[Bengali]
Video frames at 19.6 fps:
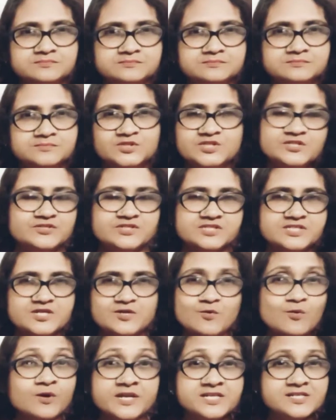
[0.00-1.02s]
মনে হচ্ছে যেন
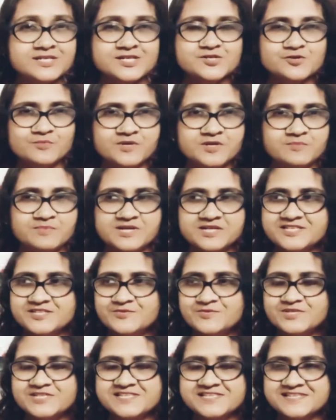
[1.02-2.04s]
অনেকটা সময় বাকি
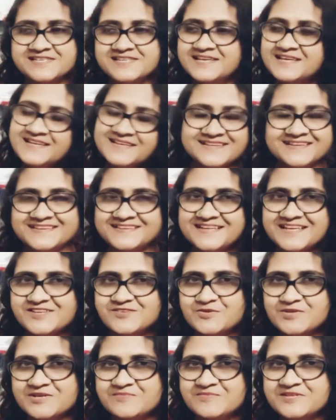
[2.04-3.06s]
রয়েছে তা যাই
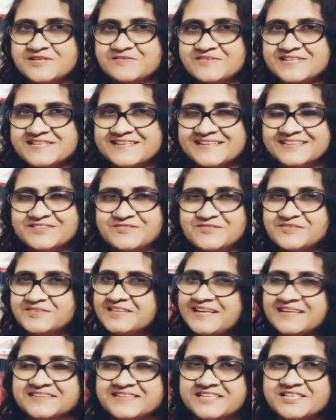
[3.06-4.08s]
হোক আমি আমার কাজগুলো
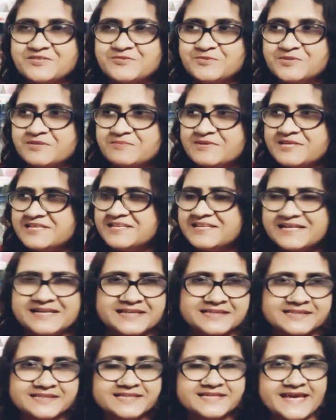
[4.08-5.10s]
তাড়াতাড়ি করে মানে
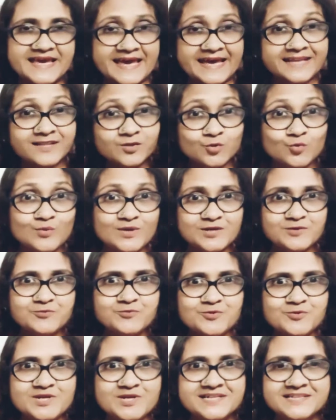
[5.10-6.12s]
আজকে এত আনন্দ
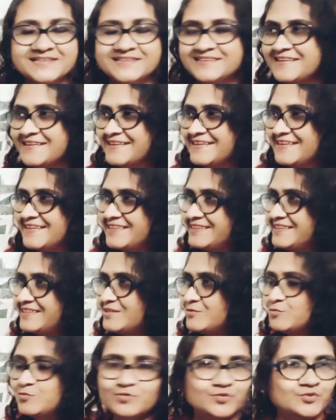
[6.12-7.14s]
লাগছে যে
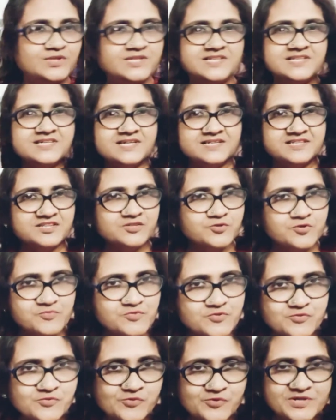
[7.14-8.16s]
অন্যদিন কাজকর্ম
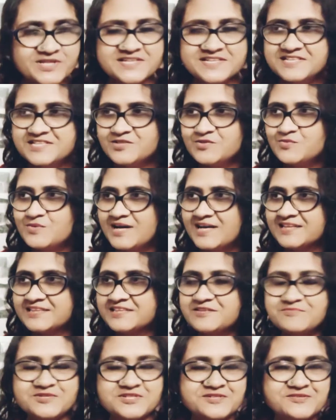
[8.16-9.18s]
করি কিন্তু আজকে
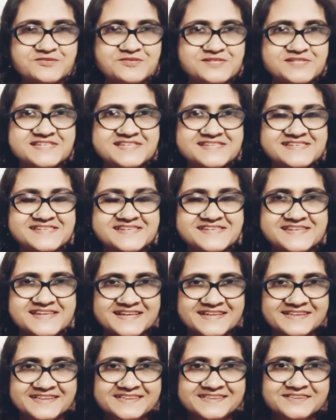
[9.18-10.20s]
মনে হচ্ছে যে
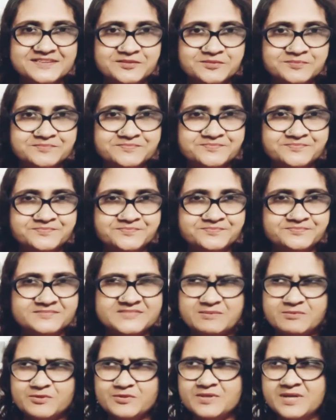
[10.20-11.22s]

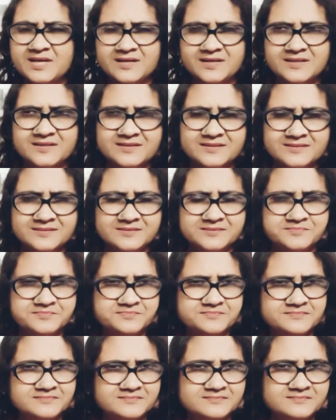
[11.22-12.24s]
যেমন
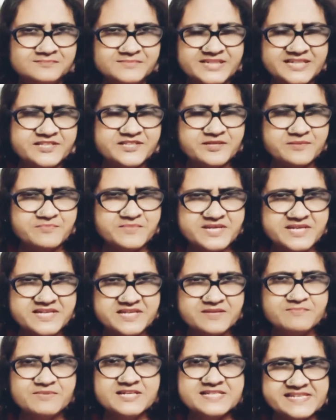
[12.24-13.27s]
বাড়িতে মেয়ে
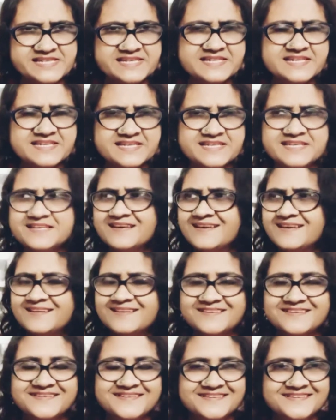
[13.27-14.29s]
বা ছেলে
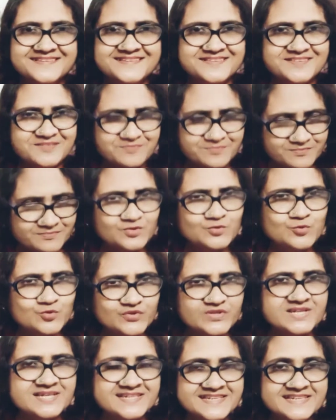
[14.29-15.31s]
দূর
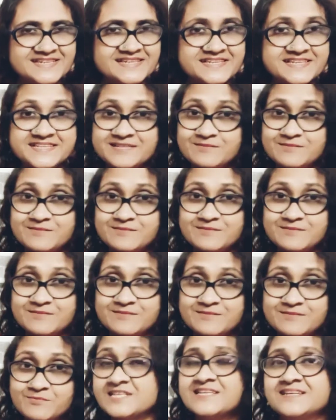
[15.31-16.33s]
থেকে এলে যেমন
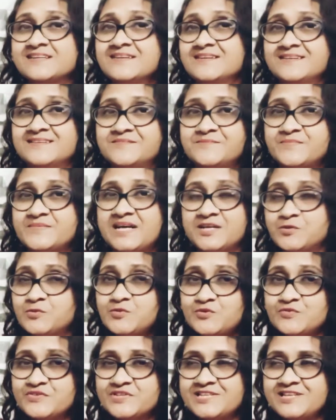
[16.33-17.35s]
আনন্দ
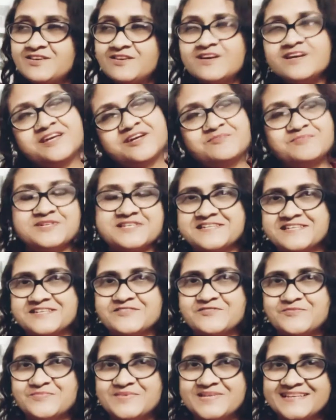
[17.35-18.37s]
ফিল হয় আমার সেরকম
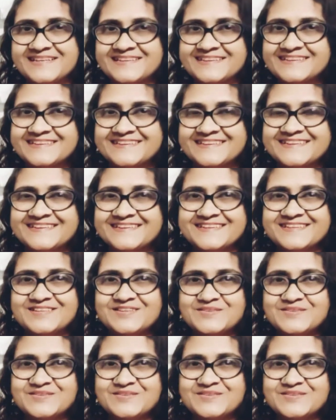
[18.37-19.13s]
লাগছে তো